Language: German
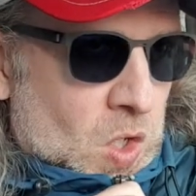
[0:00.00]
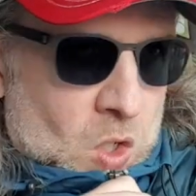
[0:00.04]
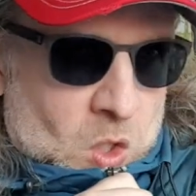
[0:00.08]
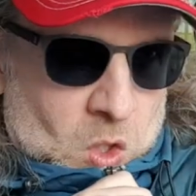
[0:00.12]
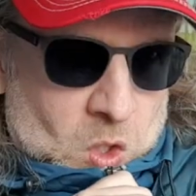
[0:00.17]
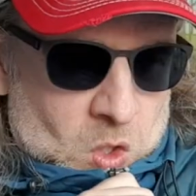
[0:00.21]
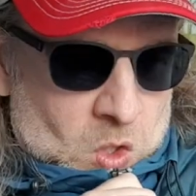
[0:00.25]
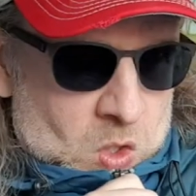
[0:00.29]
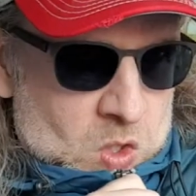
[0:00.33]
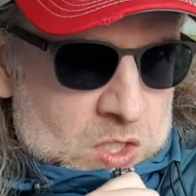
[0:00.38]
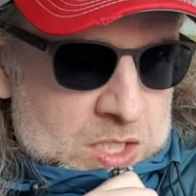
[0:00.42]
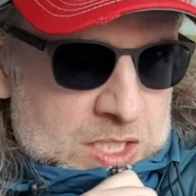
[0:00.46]

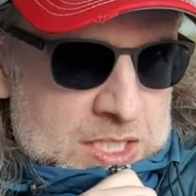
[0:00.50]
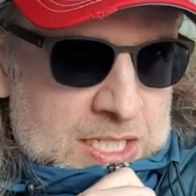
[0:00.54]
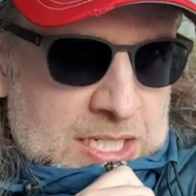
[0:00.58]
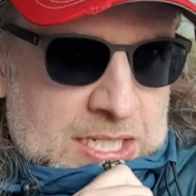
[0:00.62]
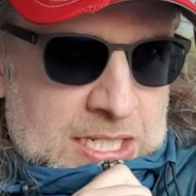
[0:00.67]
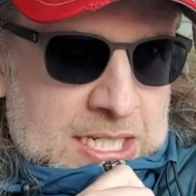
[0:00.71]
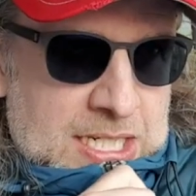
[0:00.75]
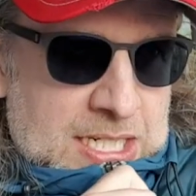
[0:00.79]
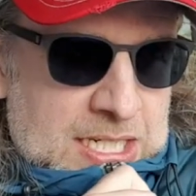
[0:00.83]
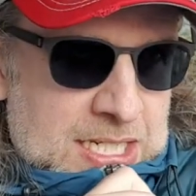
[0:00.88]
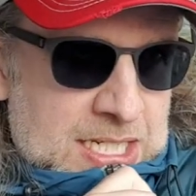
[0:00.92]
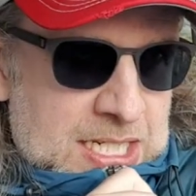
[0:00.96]
Und
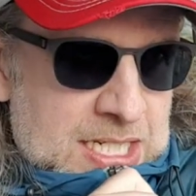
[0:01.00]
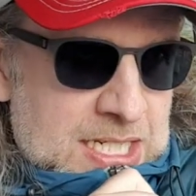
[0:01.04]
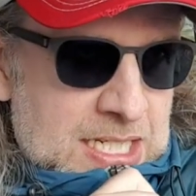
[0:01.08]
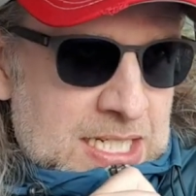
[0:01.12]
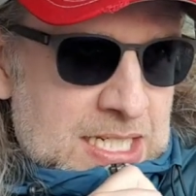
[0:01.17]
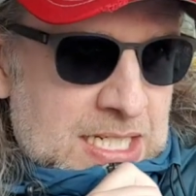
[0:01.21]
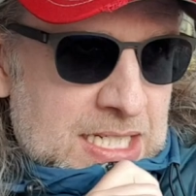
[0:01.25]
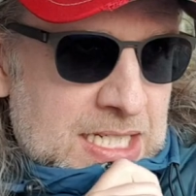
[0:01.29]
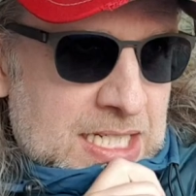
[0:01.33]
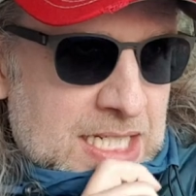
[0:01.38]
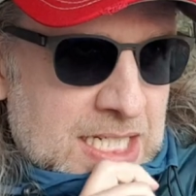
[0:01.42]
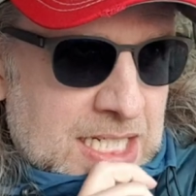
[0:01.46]
äh,
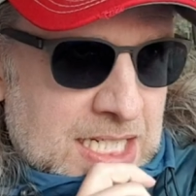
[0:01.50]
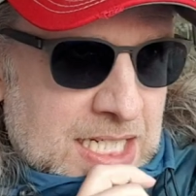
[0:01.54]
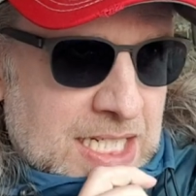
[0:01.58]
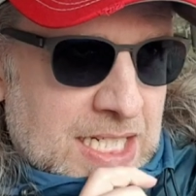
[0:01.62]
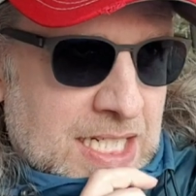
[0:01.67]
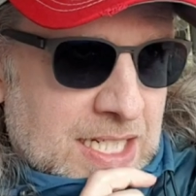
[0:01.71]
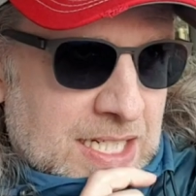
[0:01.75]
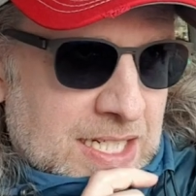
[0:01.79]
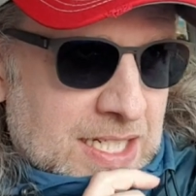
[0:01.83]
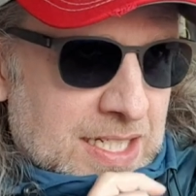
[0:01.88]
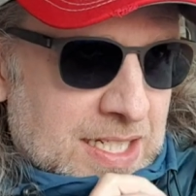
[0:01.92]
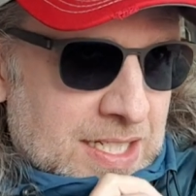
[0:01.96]

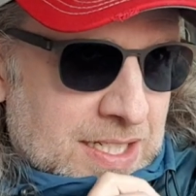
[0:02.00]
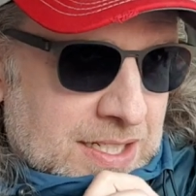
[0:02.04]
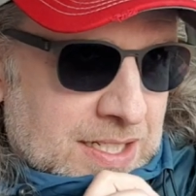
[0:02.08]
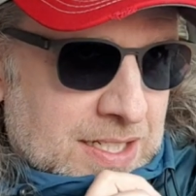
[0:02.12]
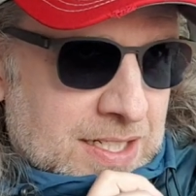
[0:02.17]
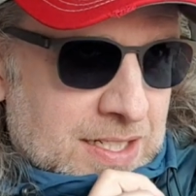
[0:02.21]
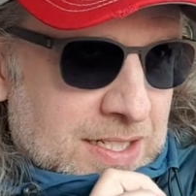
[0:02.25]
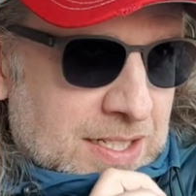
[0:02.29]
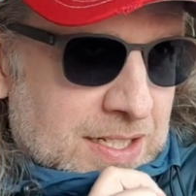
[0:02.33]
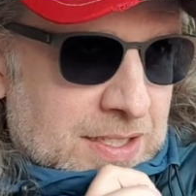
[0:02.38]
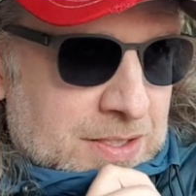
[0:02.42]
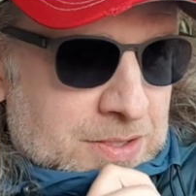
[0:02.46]

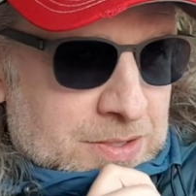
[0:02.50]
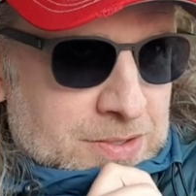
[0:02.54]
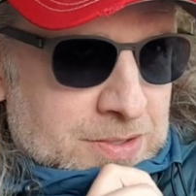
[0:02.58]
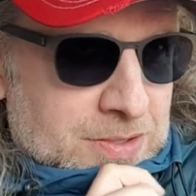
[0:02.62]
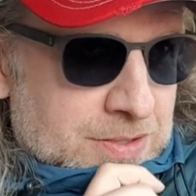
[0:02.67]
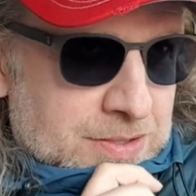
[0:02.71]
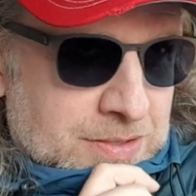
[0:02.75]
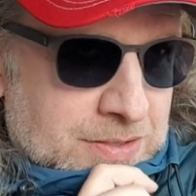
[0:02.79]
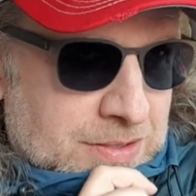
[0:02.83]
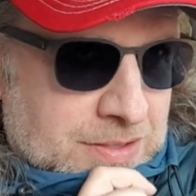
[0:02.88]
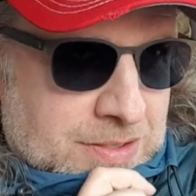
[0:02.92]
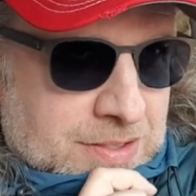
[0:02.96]
also
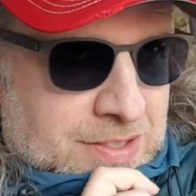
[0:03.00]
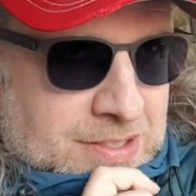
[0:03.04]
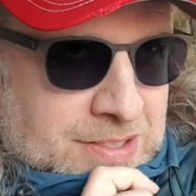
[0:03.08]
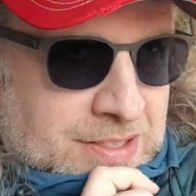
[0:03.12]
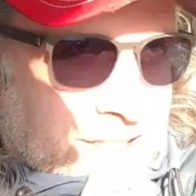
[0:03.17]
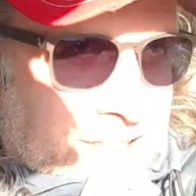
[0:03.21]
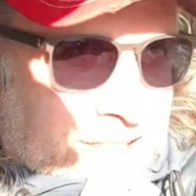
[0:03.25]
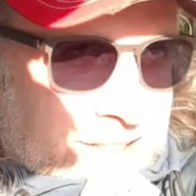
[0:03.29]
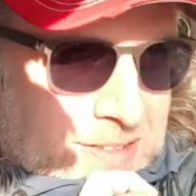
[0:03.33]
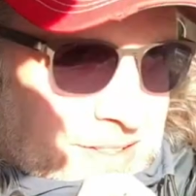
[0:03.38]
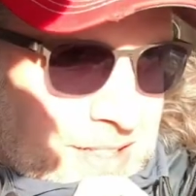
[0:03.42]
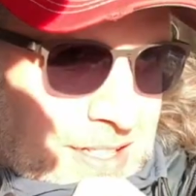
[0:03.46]
ich
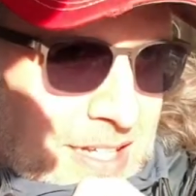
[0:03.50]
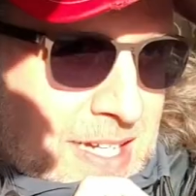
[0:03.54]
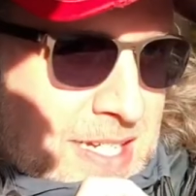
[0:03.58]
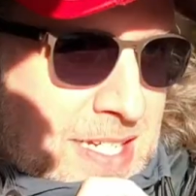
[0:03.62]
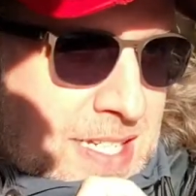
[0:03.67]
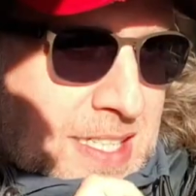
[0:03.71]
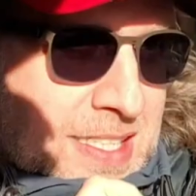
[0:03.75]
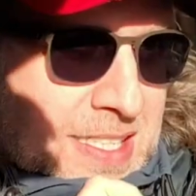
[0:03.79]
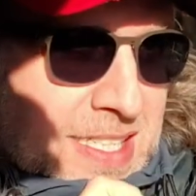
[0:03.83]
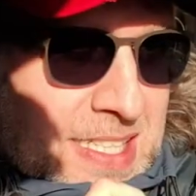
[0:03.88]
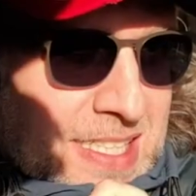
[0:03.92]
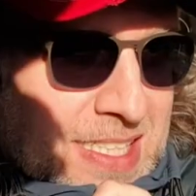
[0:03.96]
kenne
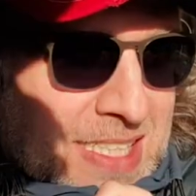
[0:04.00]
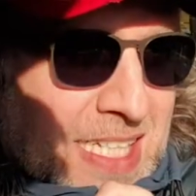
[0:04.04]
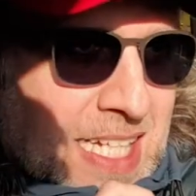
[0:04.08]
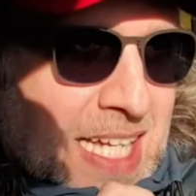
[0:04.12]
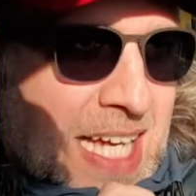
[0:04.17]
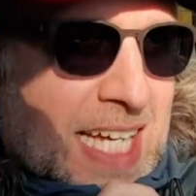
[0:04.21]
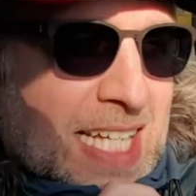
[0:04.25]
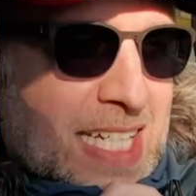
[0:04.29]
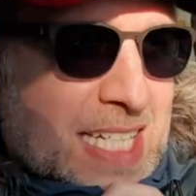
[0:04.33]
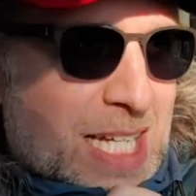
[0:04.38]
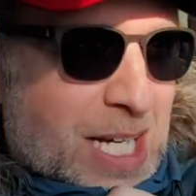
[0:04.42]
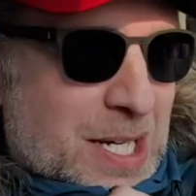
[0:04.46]
ja den
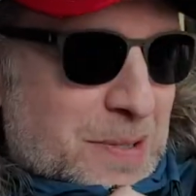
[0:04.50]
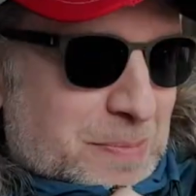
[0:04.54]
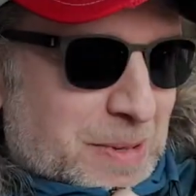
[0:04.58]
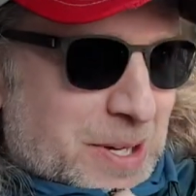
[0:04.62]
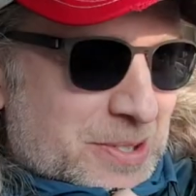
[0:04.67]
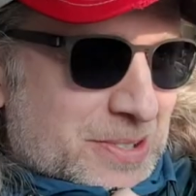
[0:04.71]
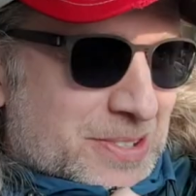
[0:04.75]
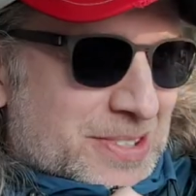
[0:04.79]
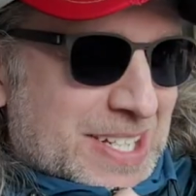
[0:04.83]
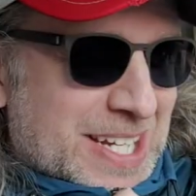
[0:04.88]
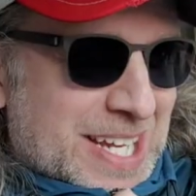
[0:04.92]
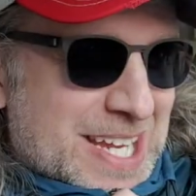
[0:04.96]
Klarnamen
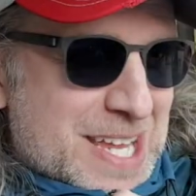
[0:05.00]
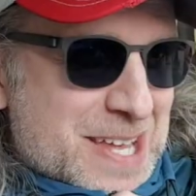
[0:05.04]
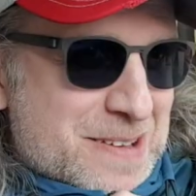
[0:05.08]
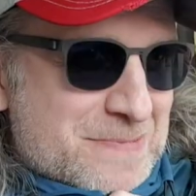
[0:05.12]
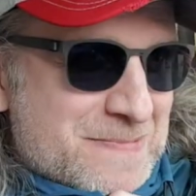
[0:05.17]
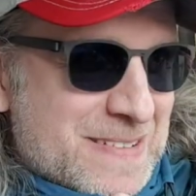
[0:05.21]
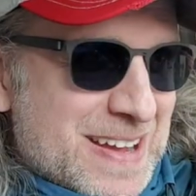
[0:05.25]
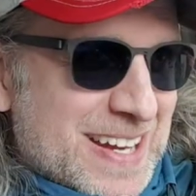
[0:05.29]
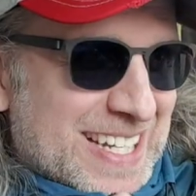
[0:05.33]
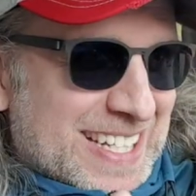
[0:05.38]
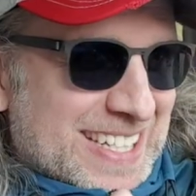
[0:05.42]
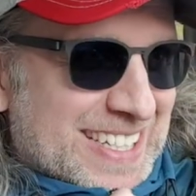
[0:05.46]
aus der E-Mail.